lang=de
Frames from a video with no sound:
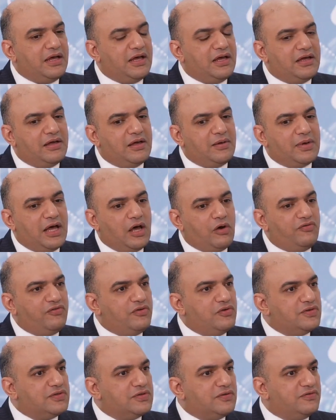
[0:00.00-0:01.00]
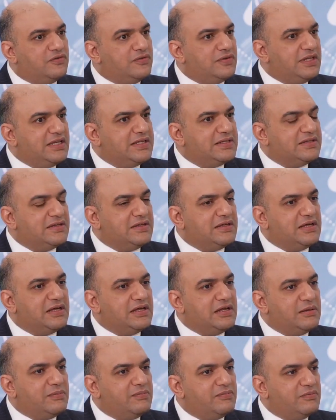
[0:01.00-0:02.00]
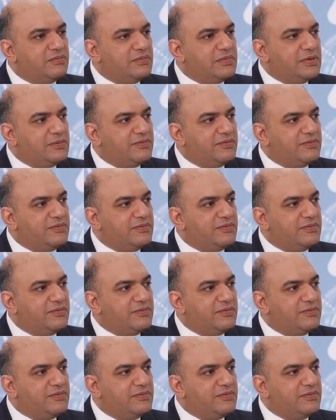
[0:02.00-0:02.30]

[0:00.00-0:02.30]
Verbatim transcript: äh, Auflösung von diesem ähm,